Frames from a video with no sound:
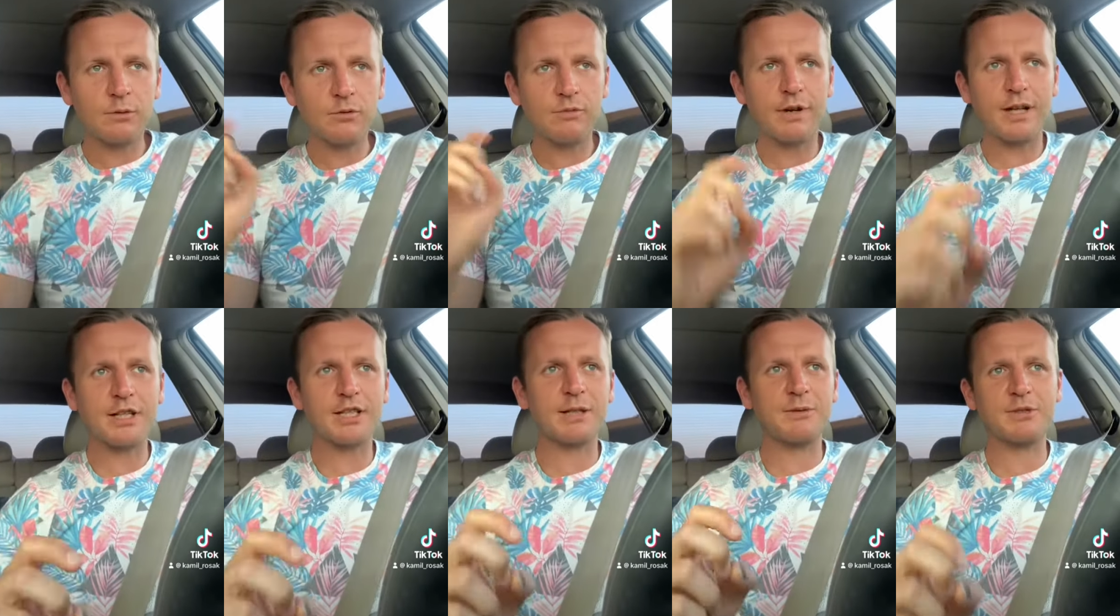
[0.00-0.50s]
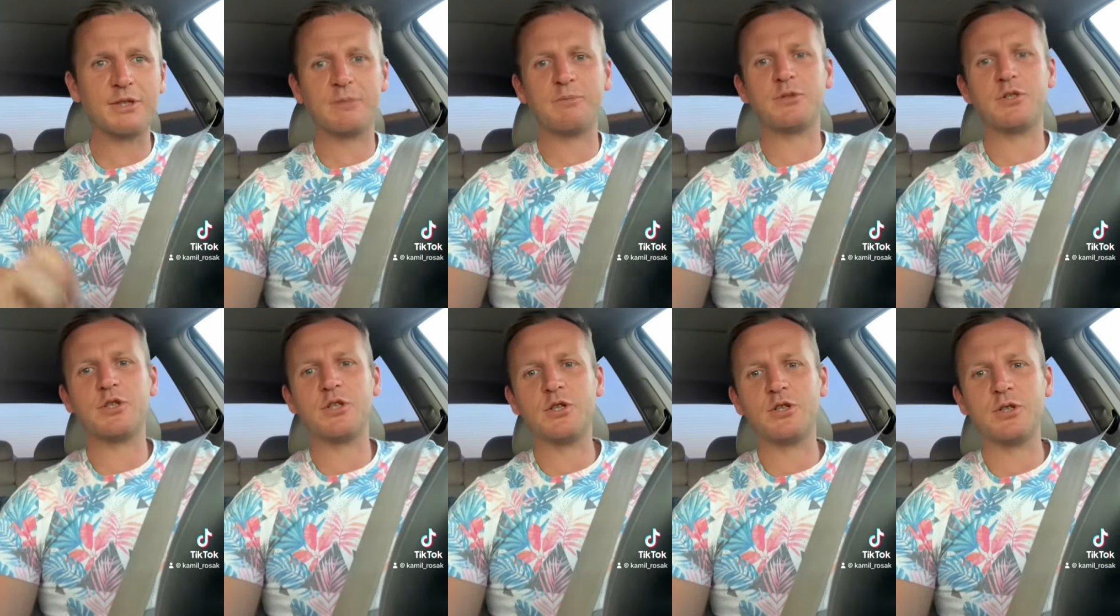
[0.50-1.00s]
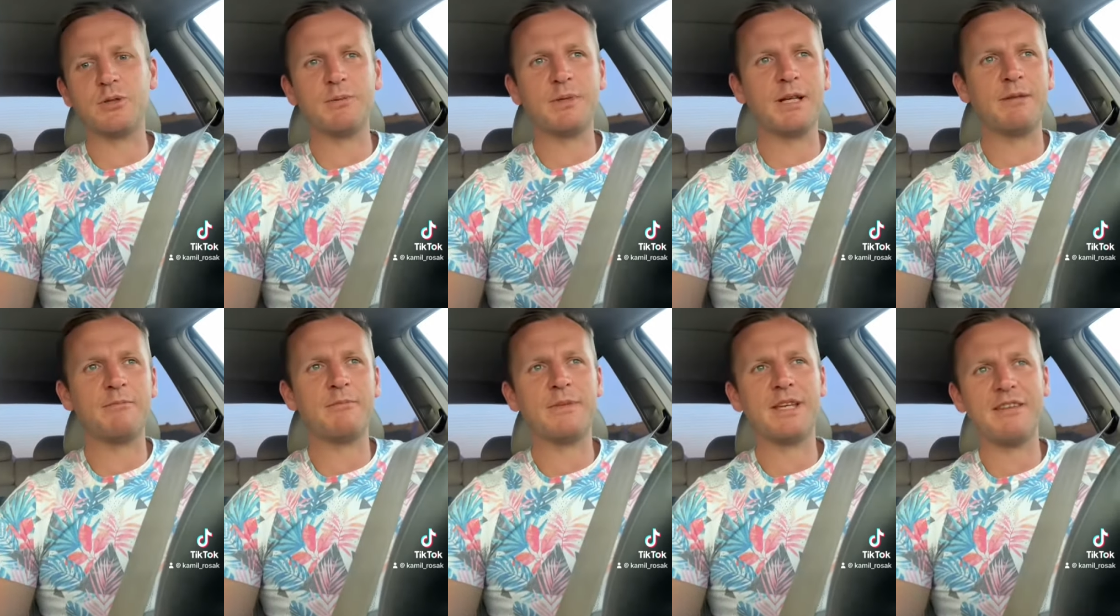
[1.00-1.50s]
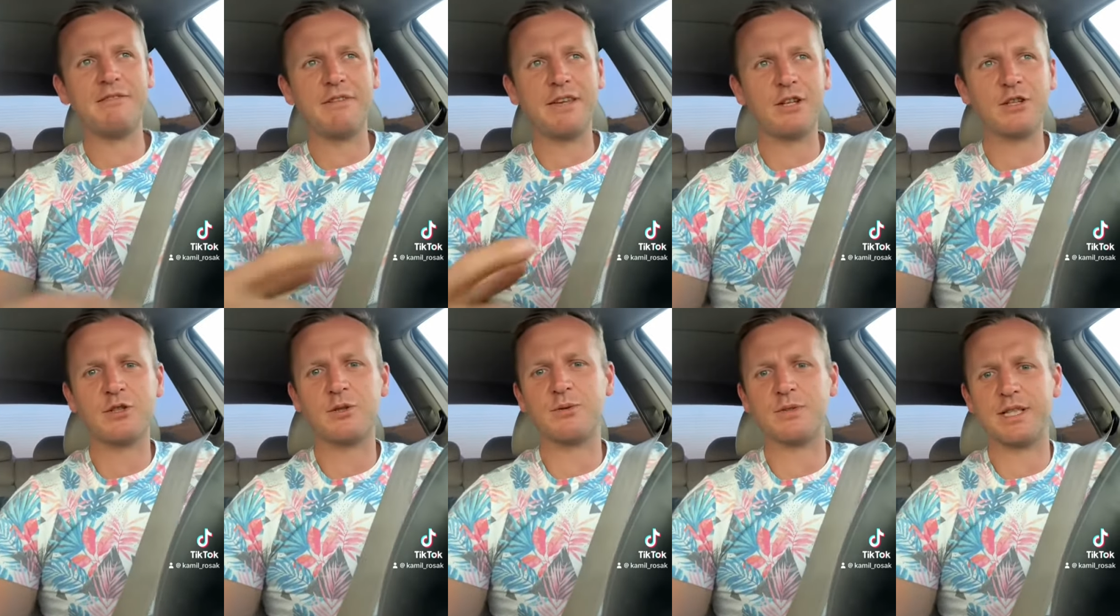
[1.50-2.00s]
uważam, że przyniosą nam
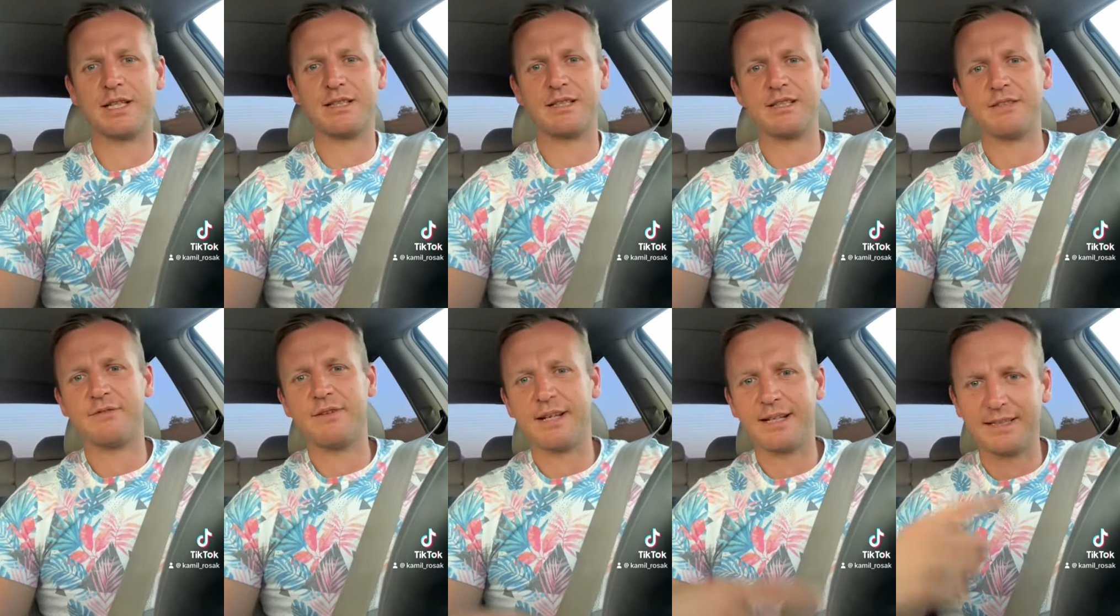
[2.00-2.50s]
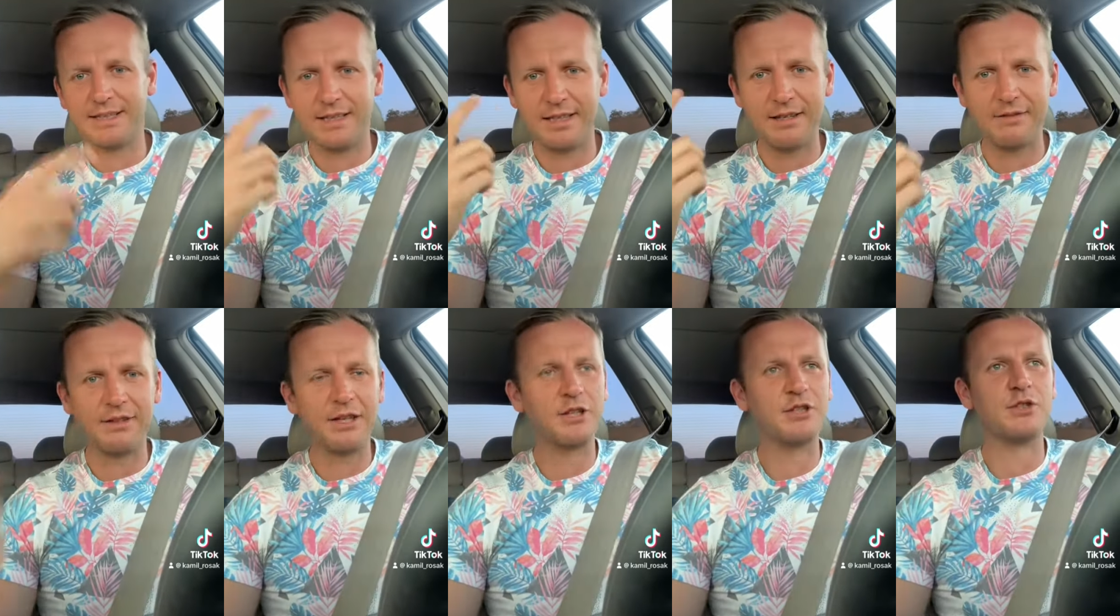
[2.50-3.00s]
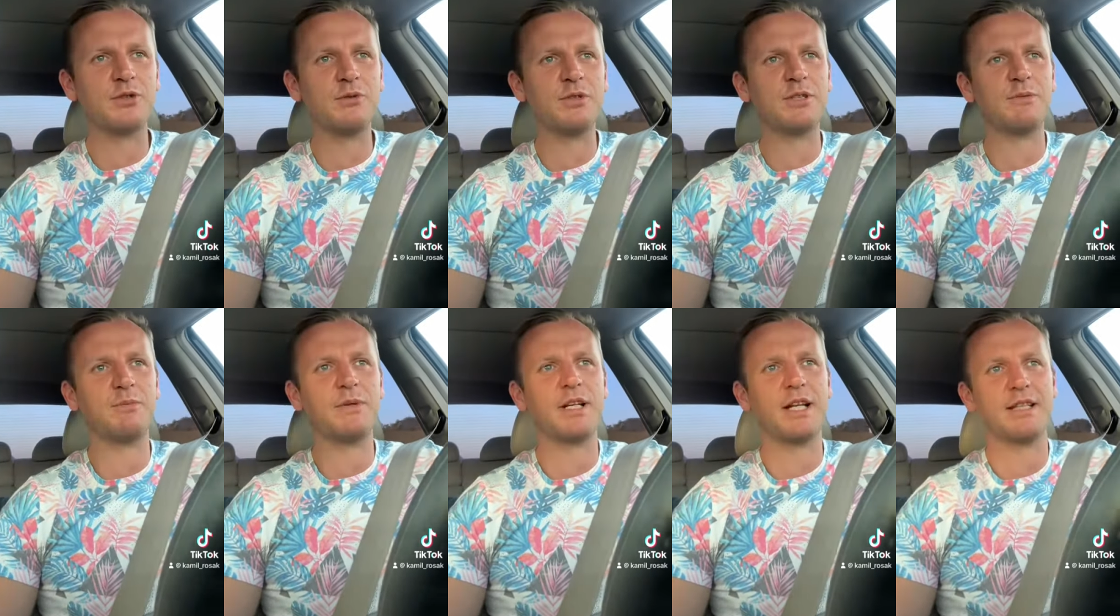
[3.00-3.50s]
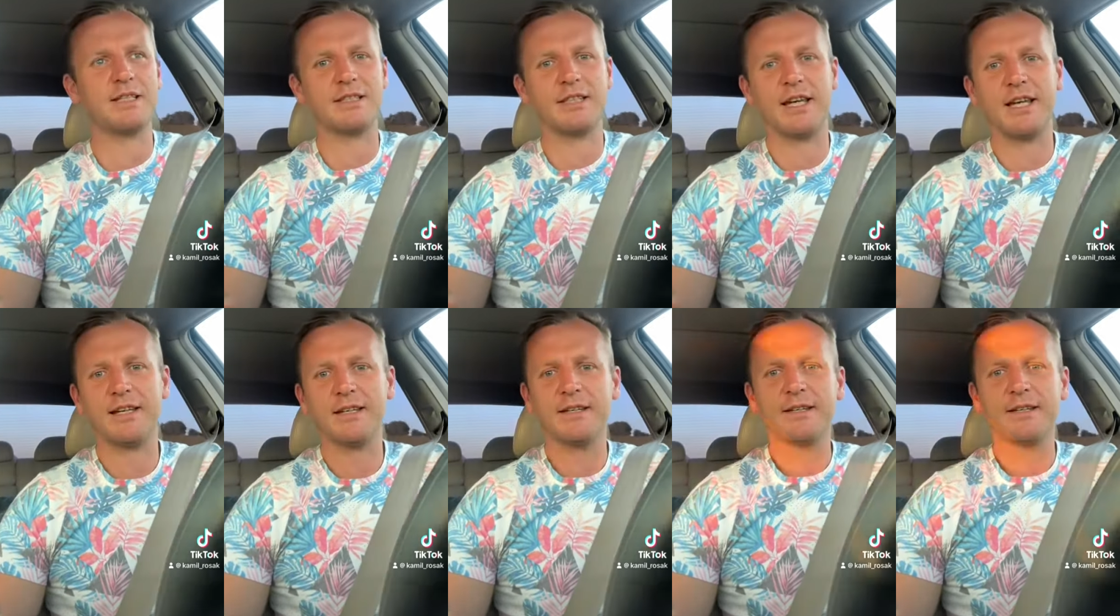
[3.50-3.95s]
największą satysfakcję, największą inspirację,